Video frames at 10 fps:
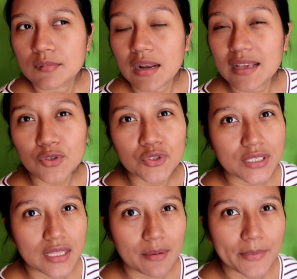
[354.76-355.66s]
las
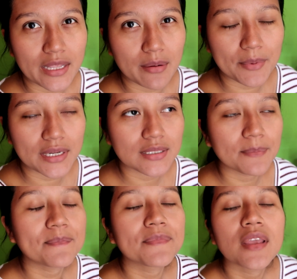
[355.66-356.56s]
11 de la mañana me parece
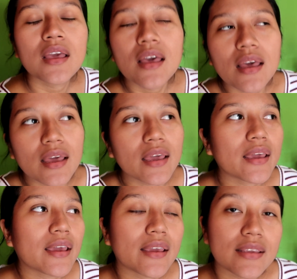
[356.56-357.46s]

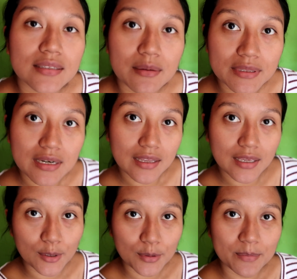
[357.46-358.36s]
eh, ya estaba
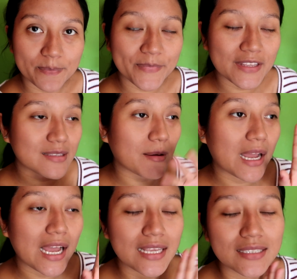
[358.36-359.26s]
tranquilo,
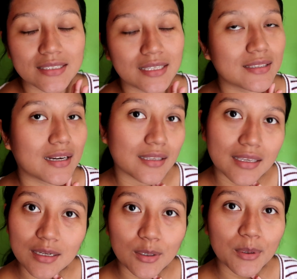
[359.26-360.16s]
estaba ahí tan
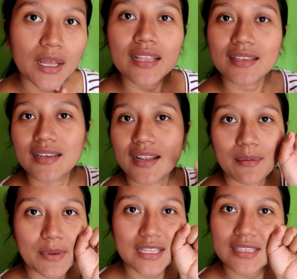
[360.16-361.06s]
tranquilo, tenía la
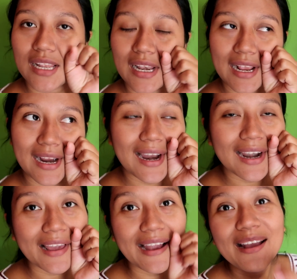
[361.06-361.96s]
manita en la
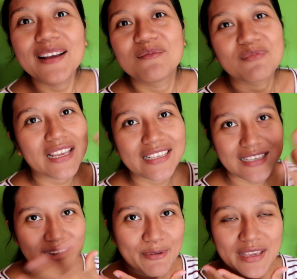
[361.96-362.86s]
cara, que
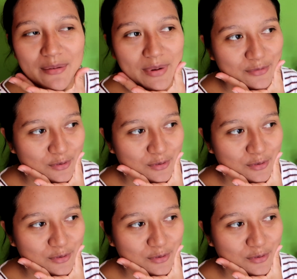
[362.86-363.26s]
se le veía más